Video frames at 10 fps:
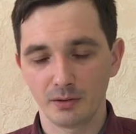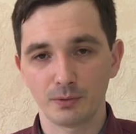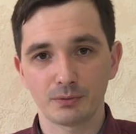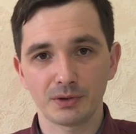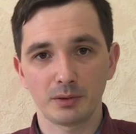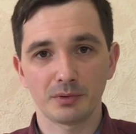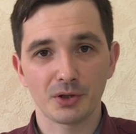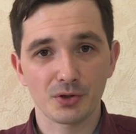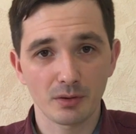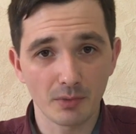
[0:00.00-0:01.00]
И вот в этом
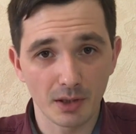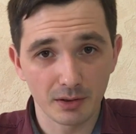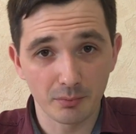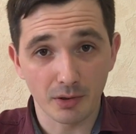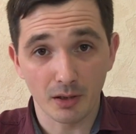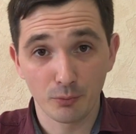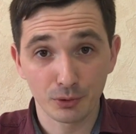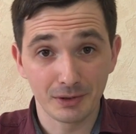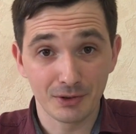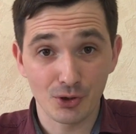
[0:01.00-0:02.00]
режиме они
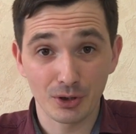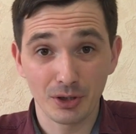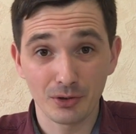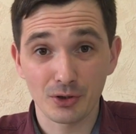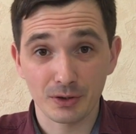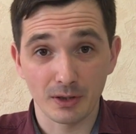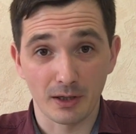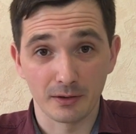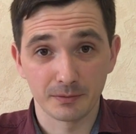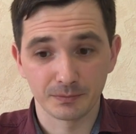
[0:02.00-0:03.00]
проработали 4
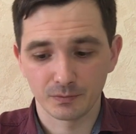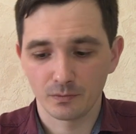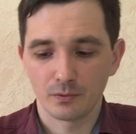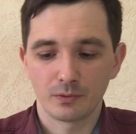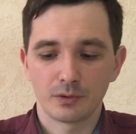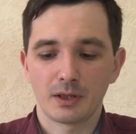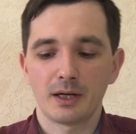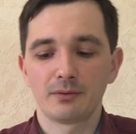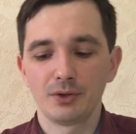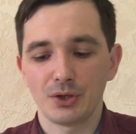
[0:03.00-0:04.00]
часа.
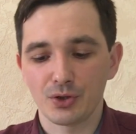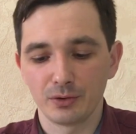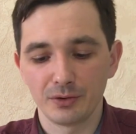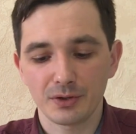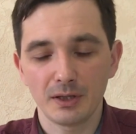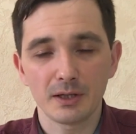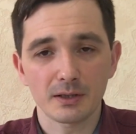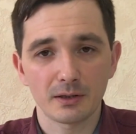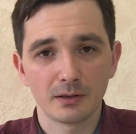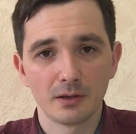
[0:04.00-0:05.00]
Как вытащил из
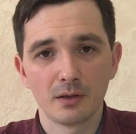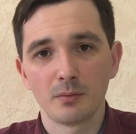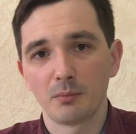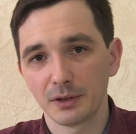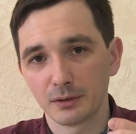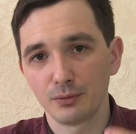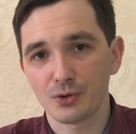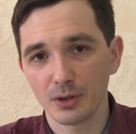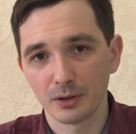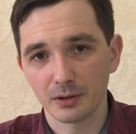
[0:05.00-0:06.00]
кейса,
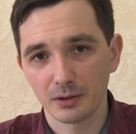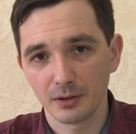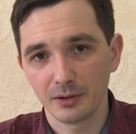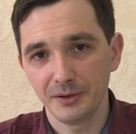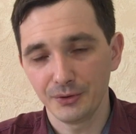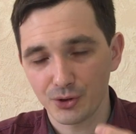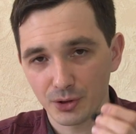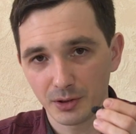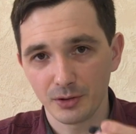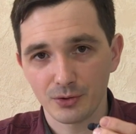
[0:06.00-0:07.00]
подключил их и
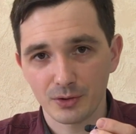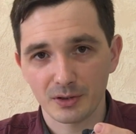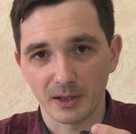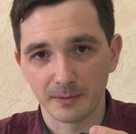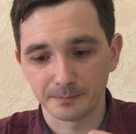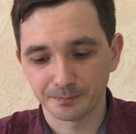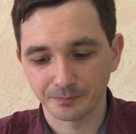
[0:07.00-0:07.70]
4 часа.